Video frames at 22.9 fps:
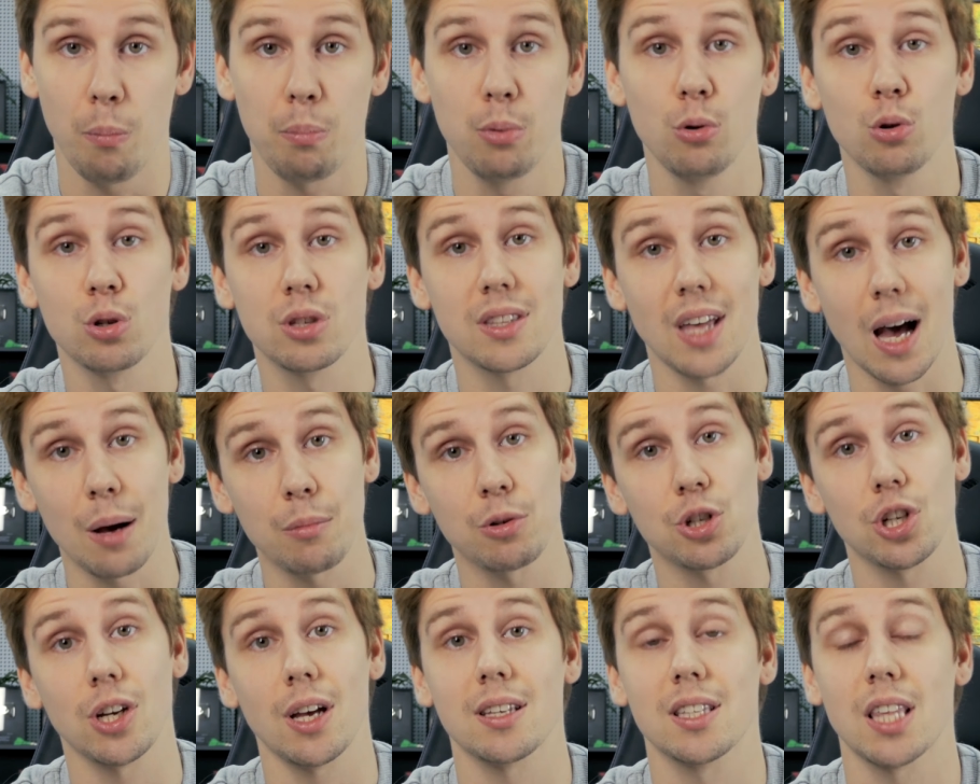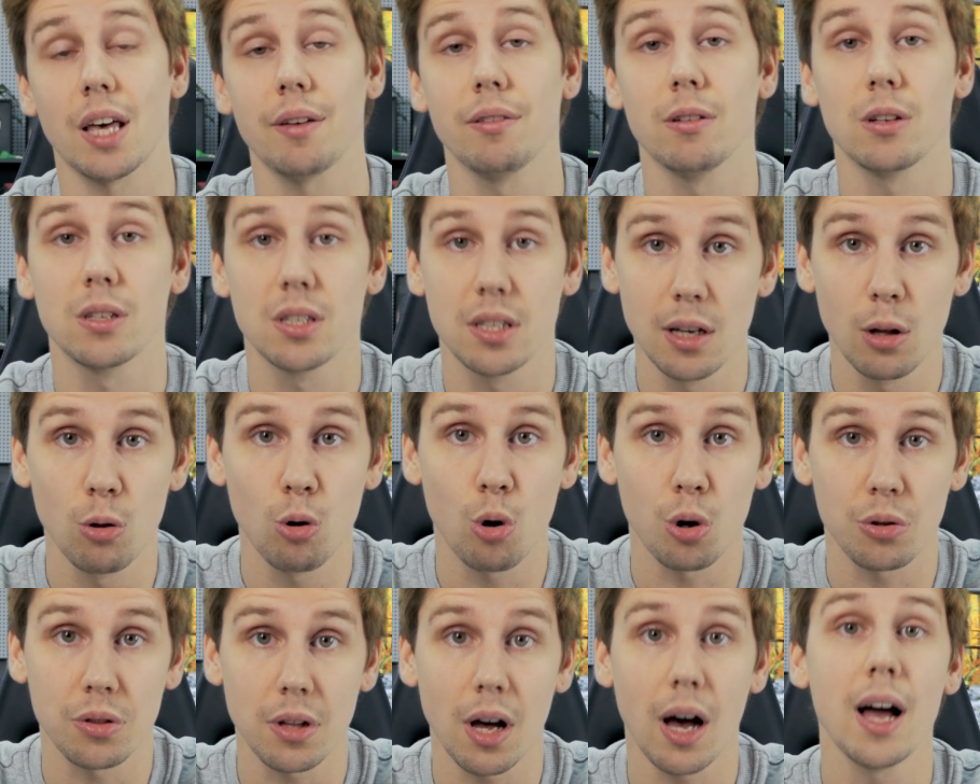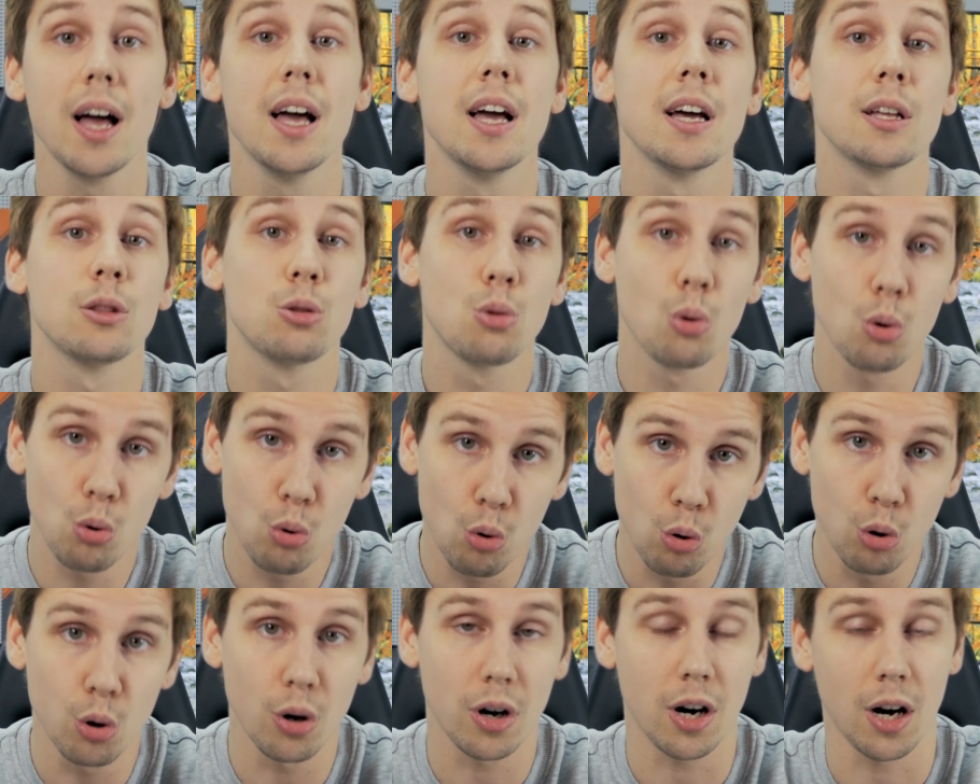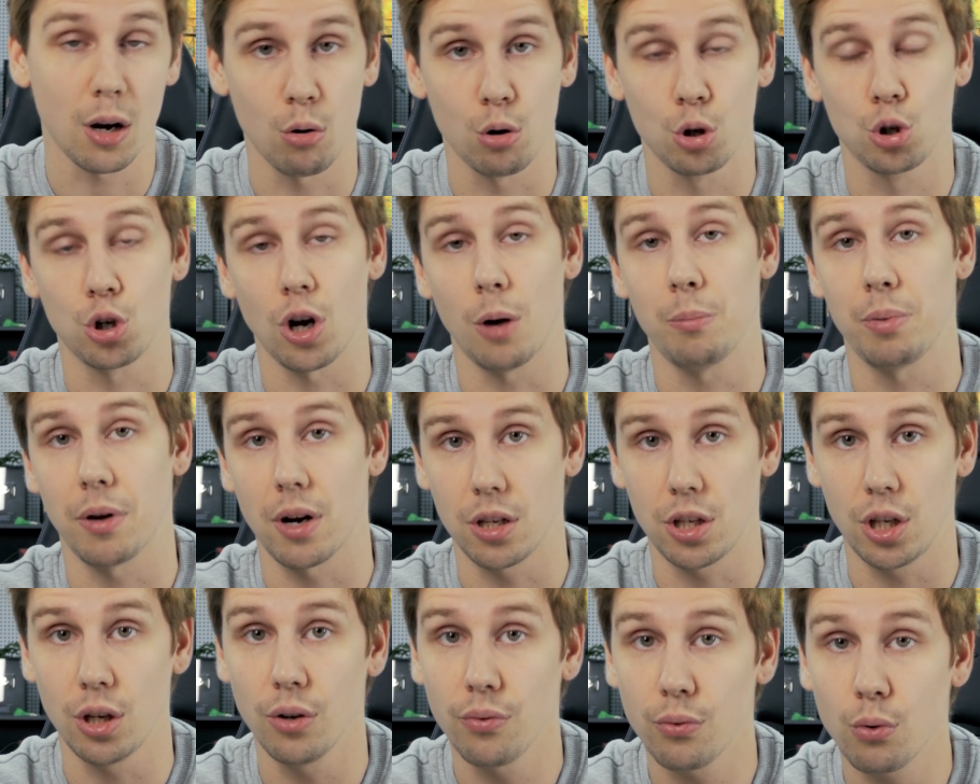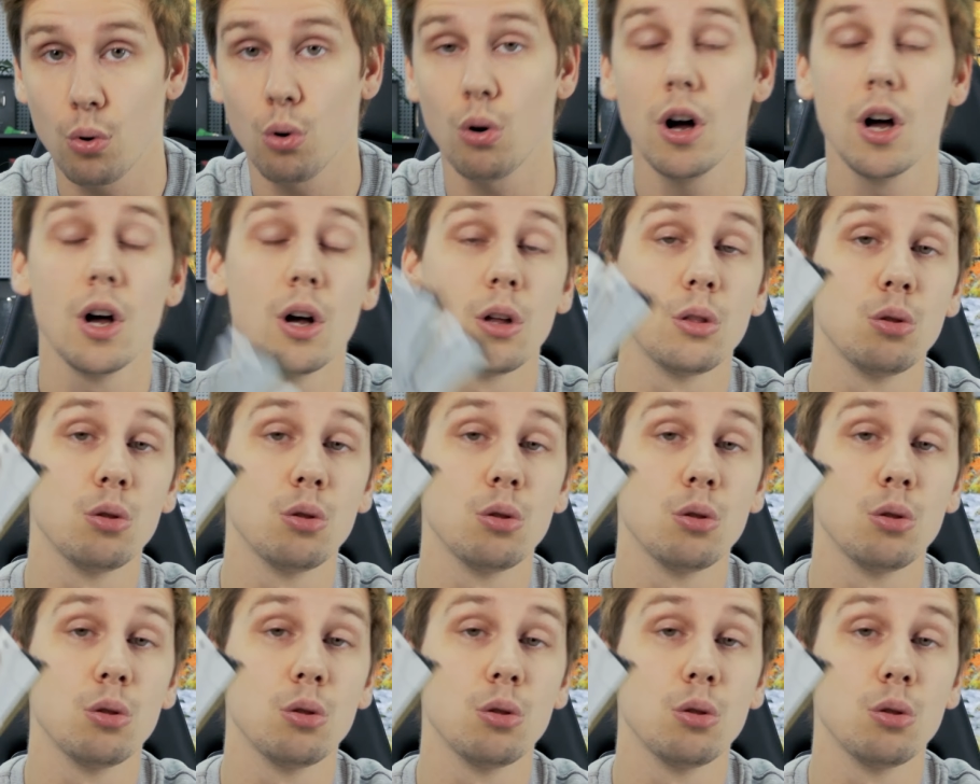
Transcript: плюс там же я оставил ссылку на другую хорошую оперативку,